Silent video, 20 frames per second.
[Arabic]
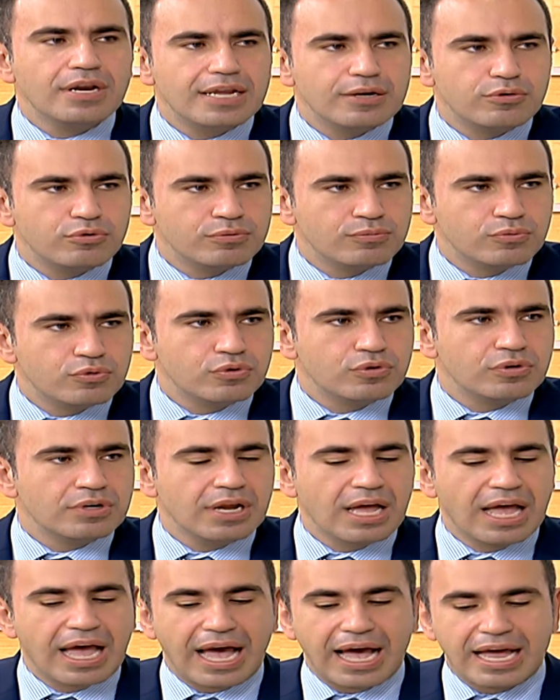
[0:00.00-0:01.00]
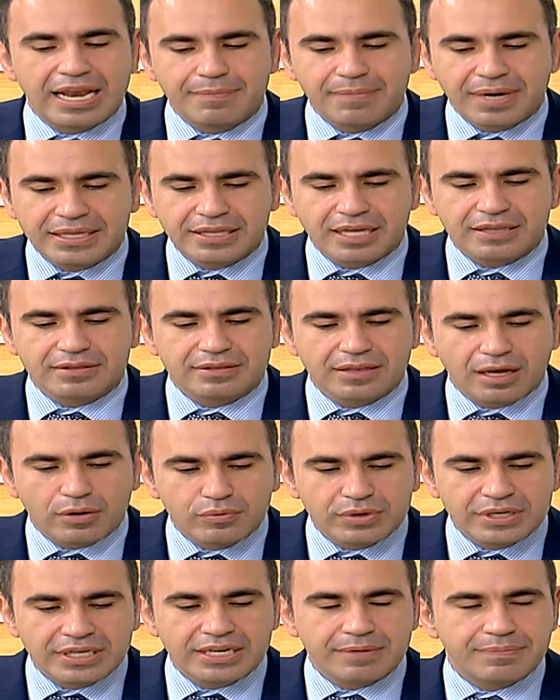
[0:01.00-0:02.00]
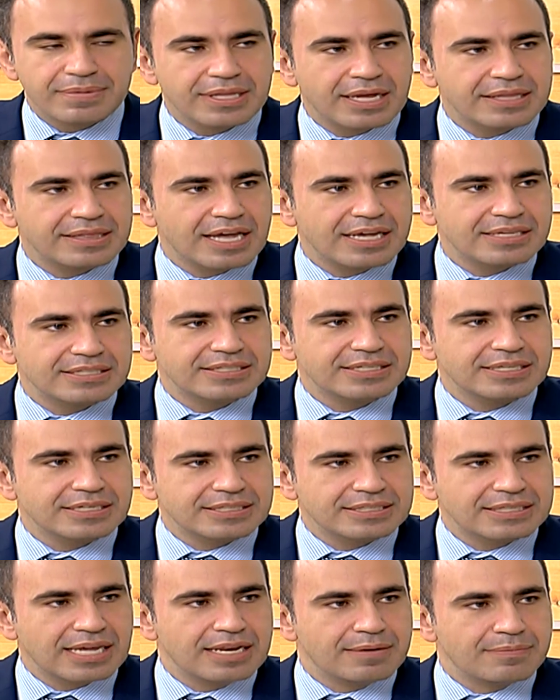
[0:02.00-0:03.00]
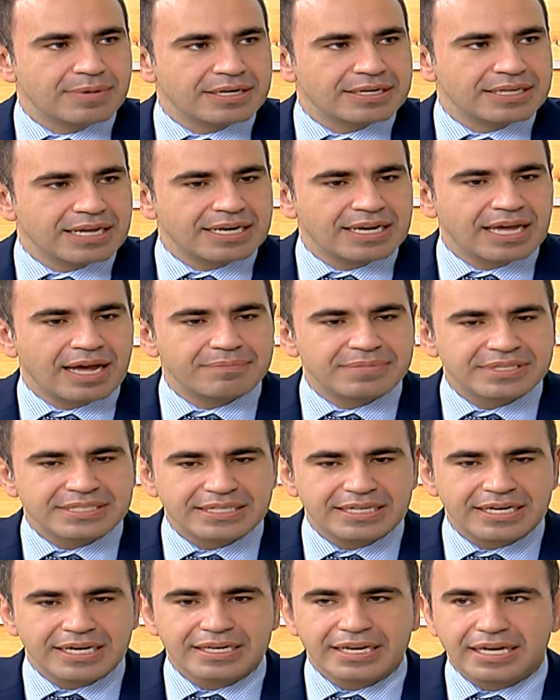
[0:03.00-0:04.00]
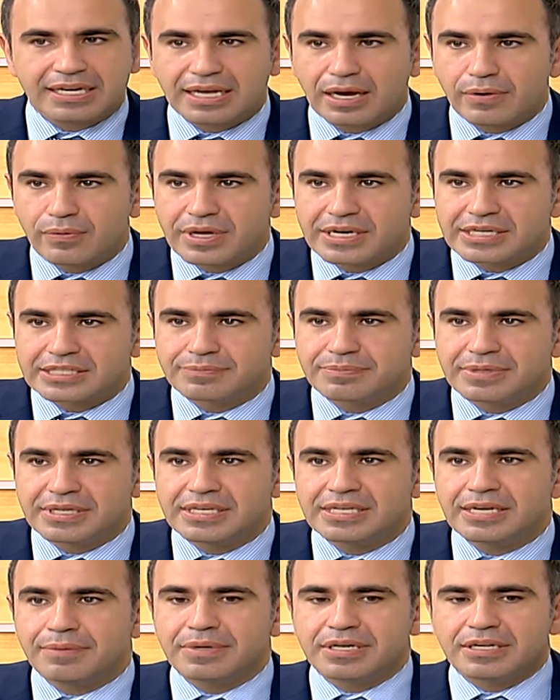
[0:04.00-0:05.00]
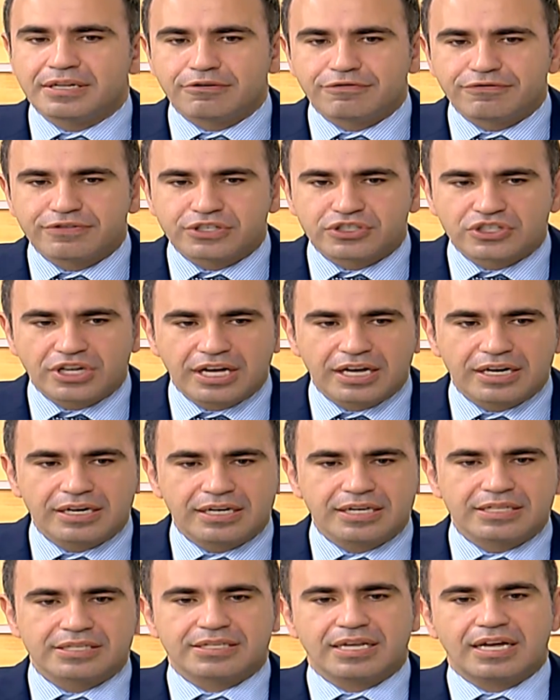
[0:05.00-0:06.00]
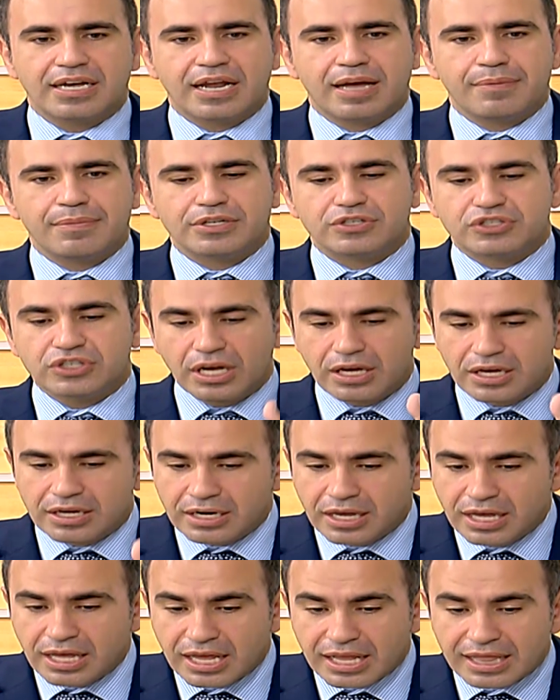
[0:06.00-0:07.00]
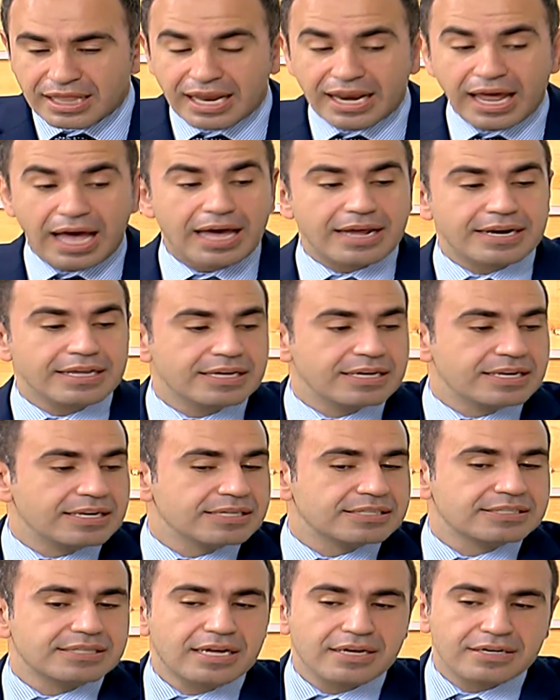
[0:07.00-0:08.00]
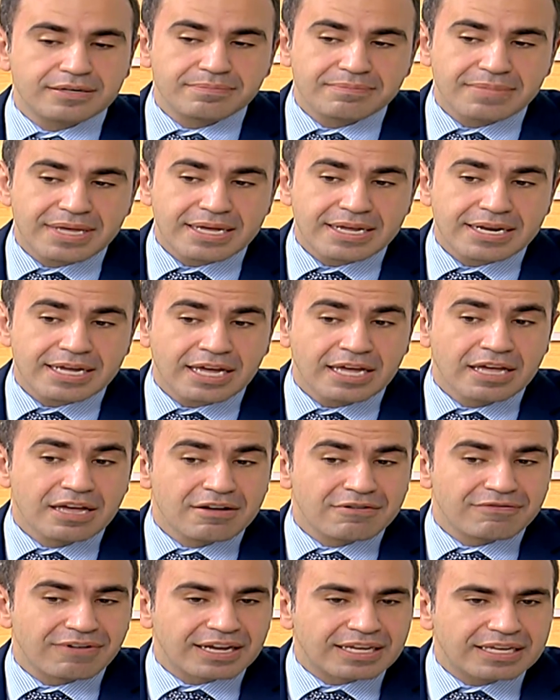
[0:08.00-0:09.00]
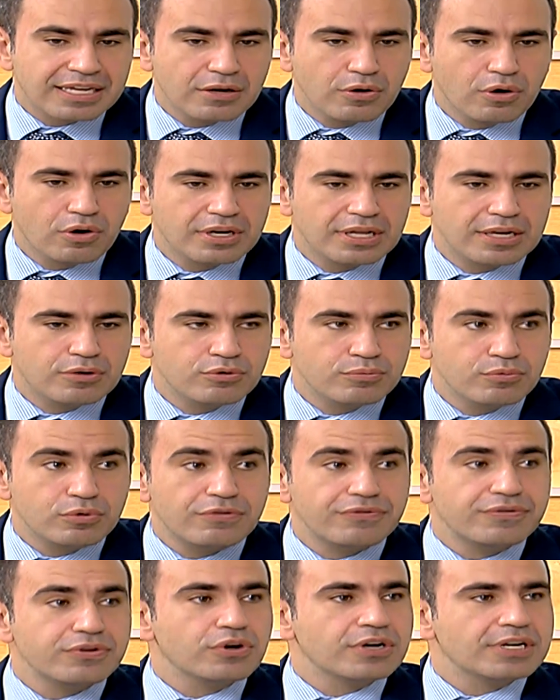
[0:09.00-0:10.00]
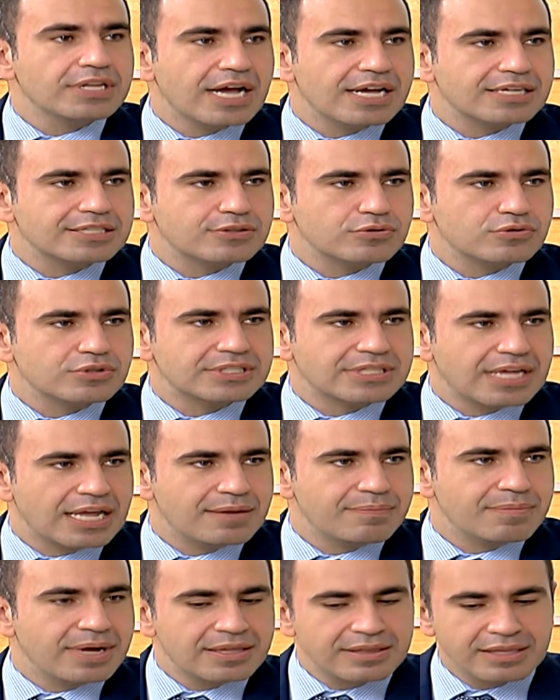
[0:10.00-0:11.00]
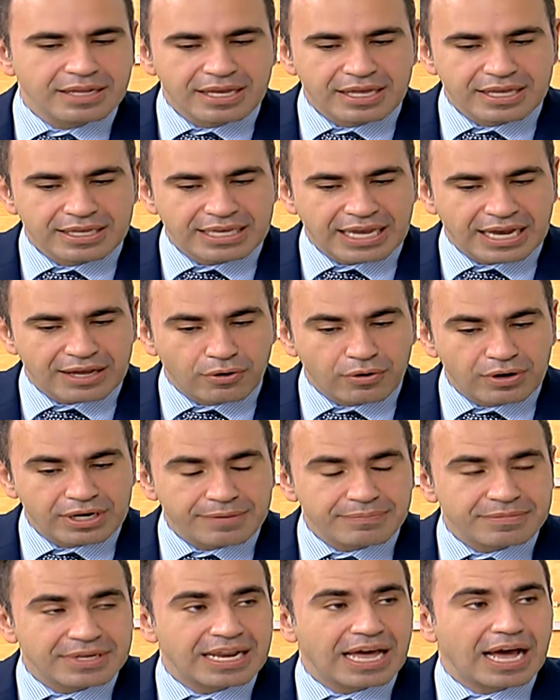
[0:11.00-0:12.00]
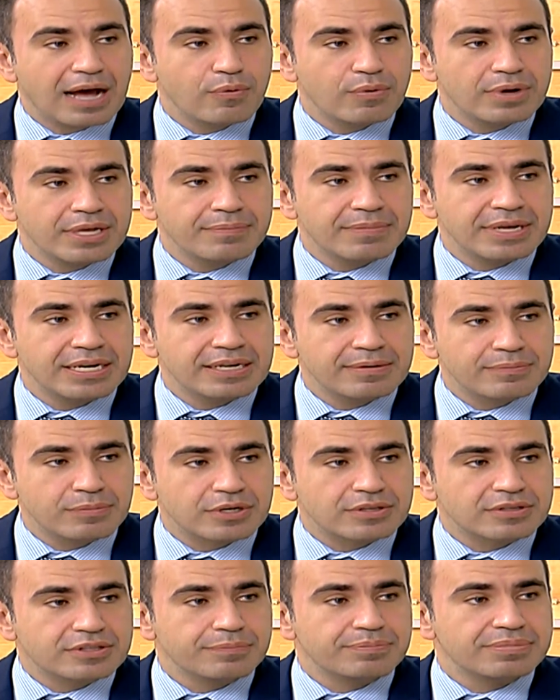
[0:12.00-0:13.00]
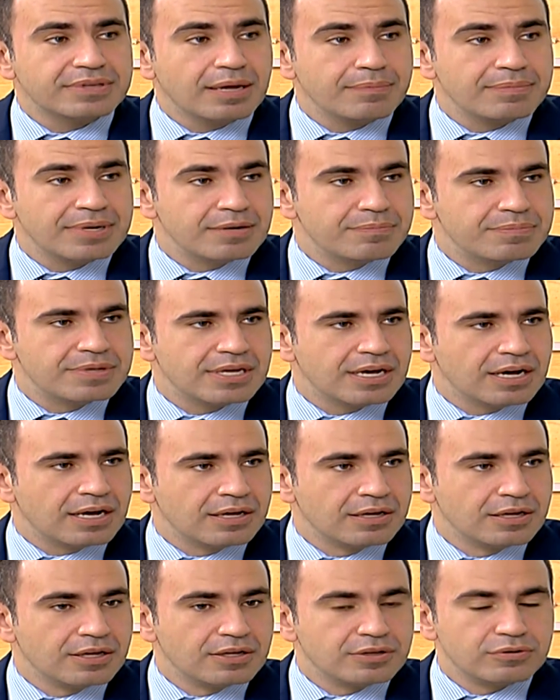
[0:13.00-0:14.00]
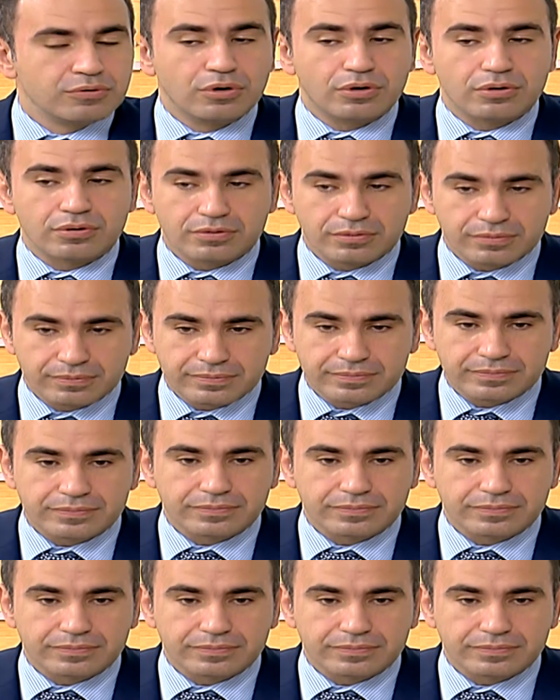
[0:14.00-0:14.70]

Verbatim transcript: الامور على المدى الطويل بدها تاثر سلبا يعني عم بيصير عندنا كوارث بيئيه من انفجار اللي صار قبل شهر للحريق اللي صار امبارح فكل هول الامور فيهم ياثروا سلبا يعني هول من العوامل المرتبطه بالبيئه والنفايات